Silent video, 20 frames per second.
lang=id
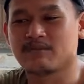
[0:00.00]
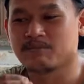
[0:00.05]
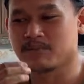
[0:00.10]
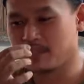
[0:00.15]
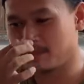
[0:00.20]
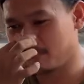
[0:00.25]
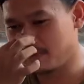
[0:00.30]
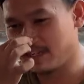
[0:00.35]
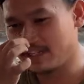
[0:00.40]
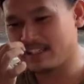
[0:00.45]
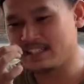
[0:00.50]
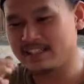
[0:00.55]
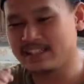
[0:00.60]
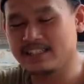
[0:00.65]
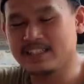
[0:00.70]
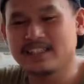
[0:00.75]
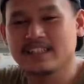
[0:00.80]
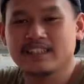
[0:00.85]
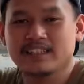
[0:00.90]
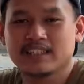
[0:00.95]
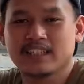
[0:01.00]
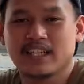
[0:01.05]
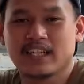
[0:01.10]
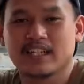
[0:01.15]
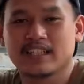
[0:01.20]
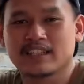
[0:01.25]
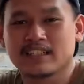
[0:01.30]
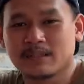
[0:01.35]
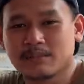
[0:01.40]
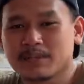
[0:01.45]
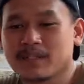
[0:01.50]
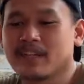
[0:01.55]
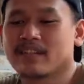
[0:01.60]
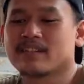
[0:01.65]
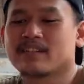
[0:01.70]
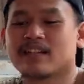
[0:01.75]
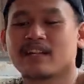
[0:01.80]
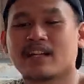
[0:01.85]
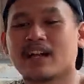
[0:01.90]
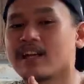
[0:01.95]
berbagi tips and
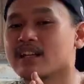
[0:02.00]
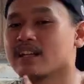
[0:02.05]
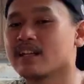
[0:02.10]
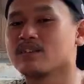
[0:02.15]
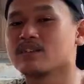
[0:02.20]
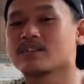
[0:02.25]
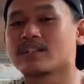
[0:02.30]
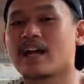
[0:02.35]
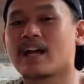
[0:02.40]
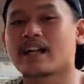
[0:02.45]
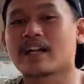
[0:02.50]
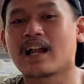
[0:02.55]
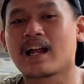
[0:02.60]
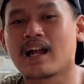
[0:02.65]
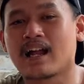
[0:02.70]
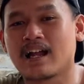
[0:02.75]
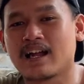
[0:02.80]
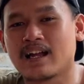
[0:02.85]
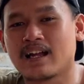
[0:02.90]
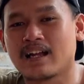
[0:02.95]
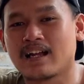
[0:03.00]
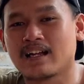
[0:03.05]
trick atau cara